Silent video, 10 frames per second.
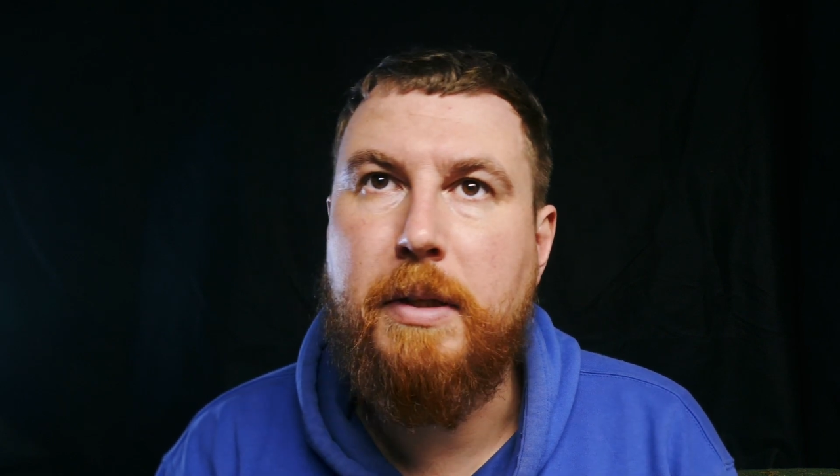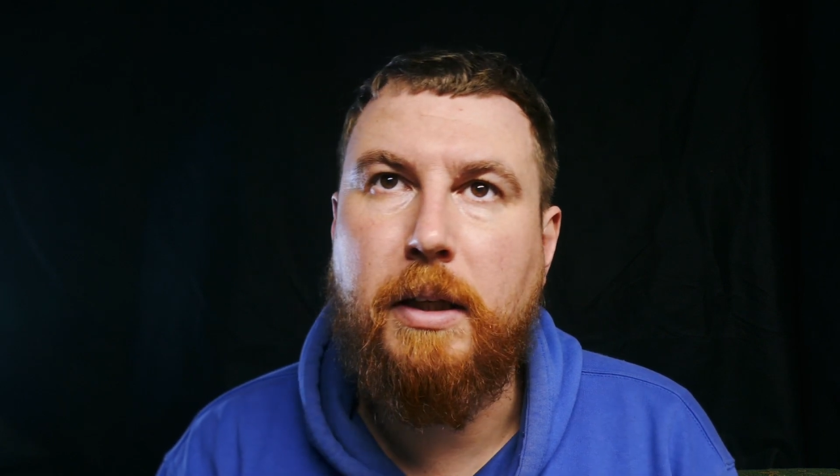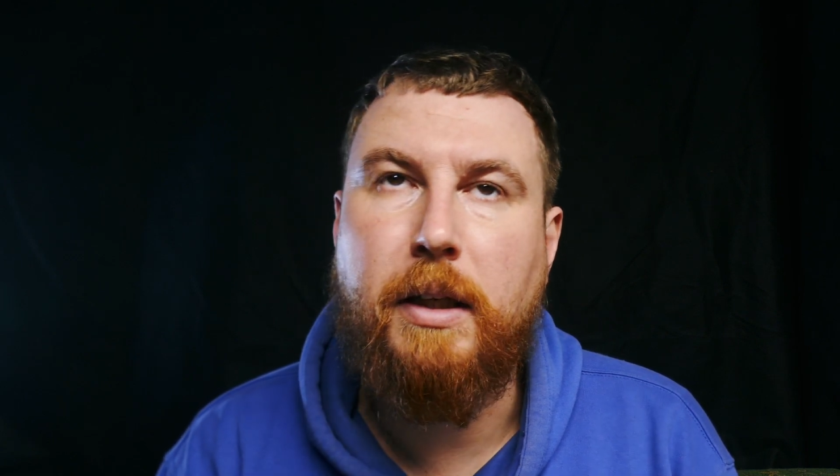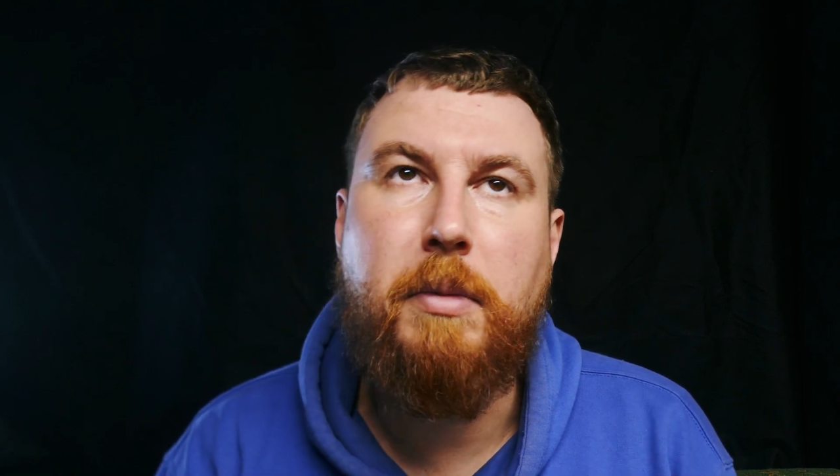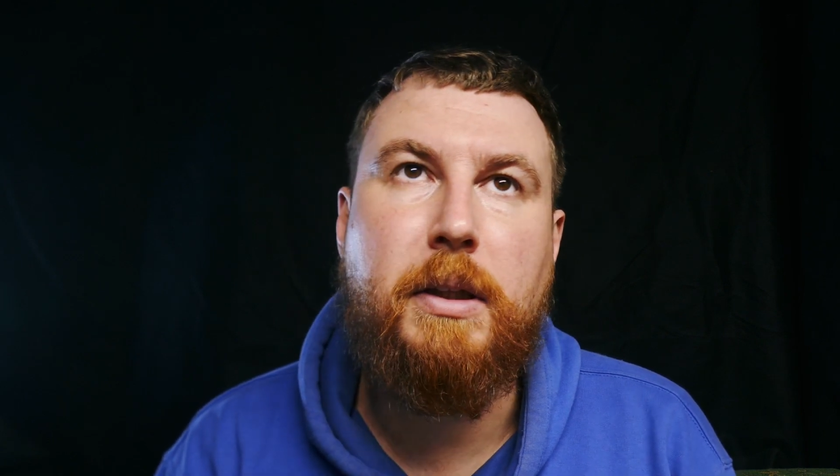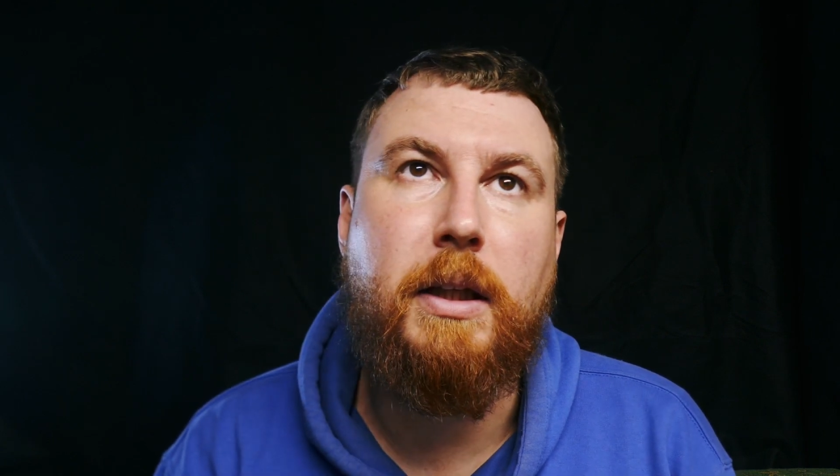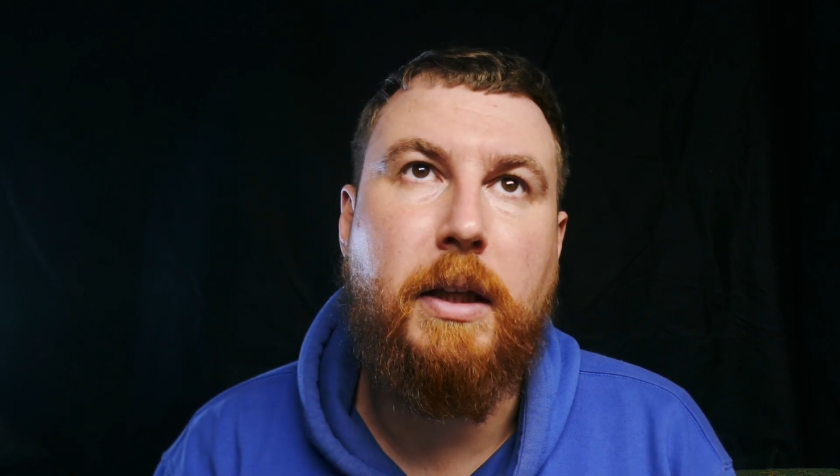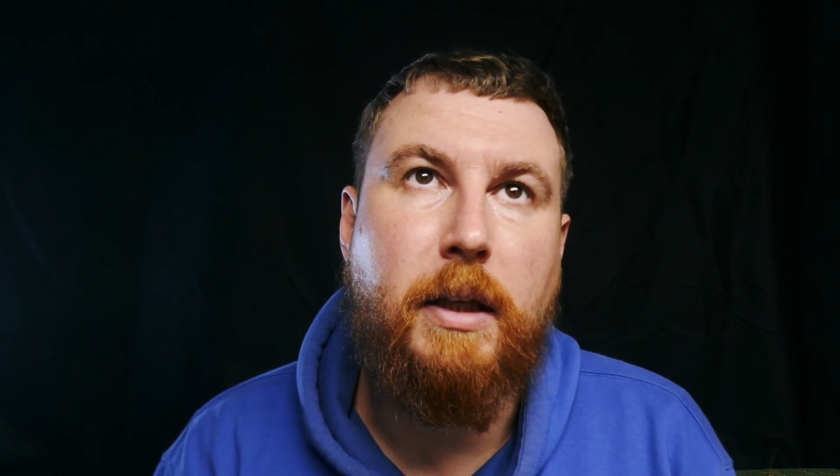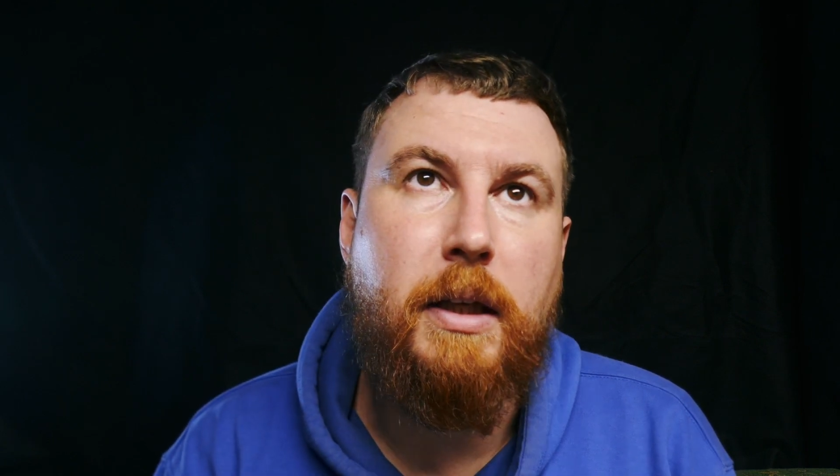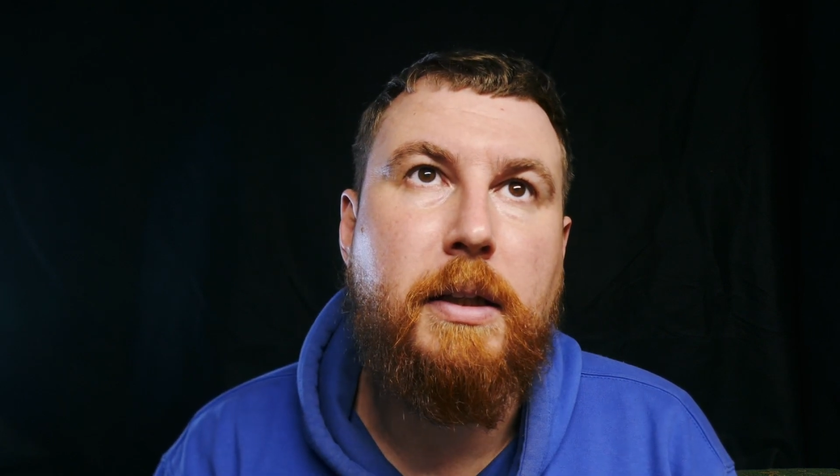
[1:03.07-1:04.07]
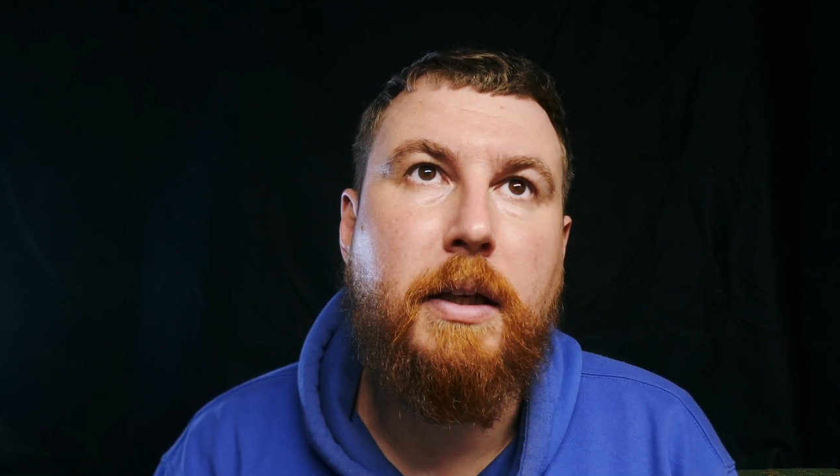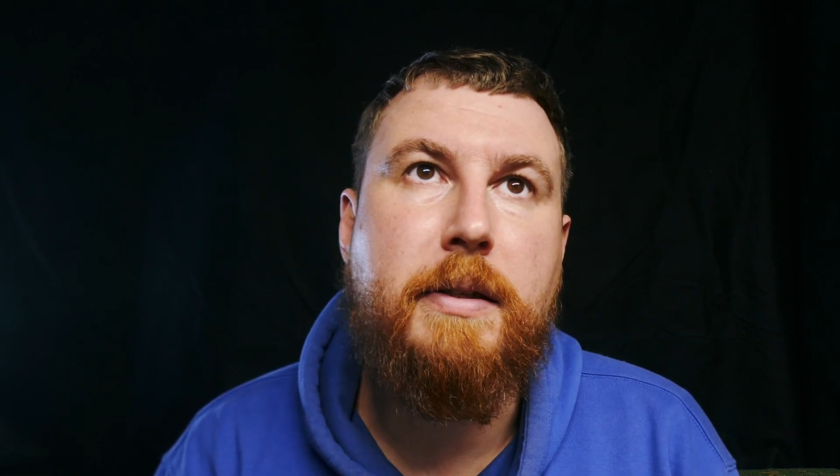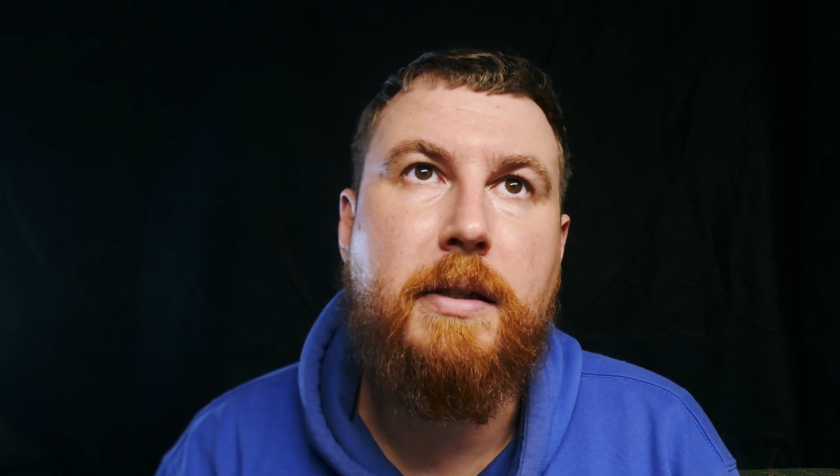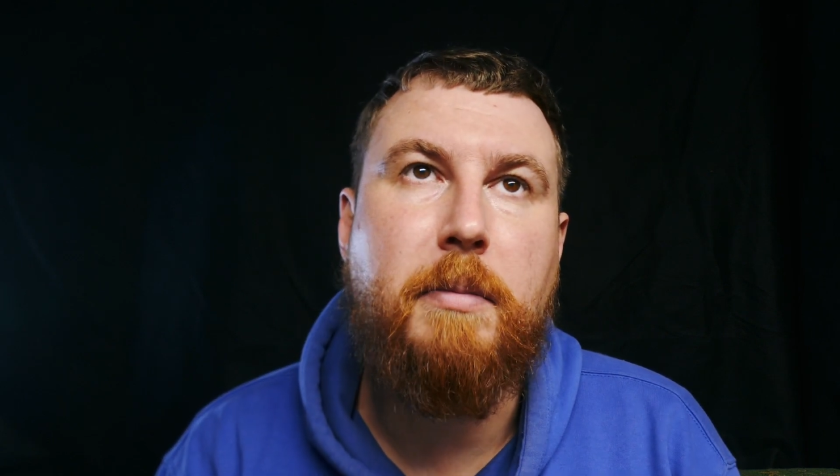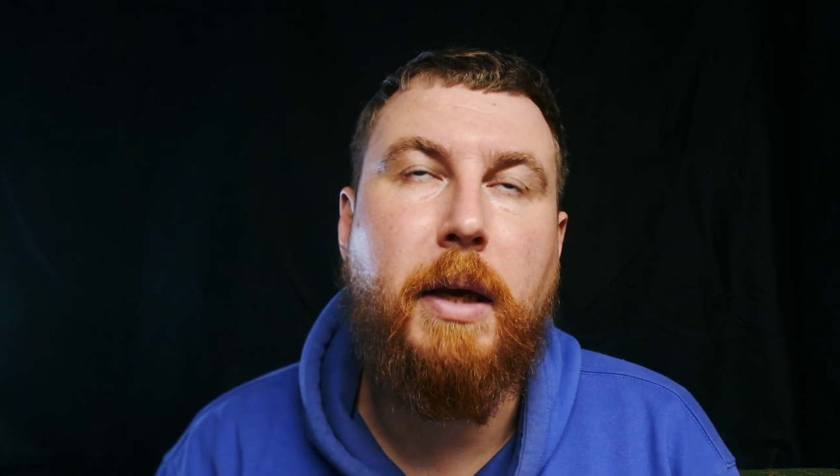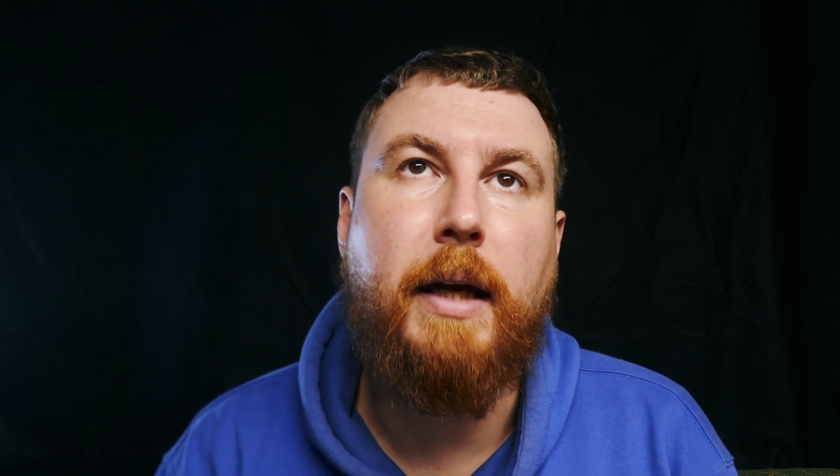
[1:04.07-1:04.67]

с какими-то хитростями,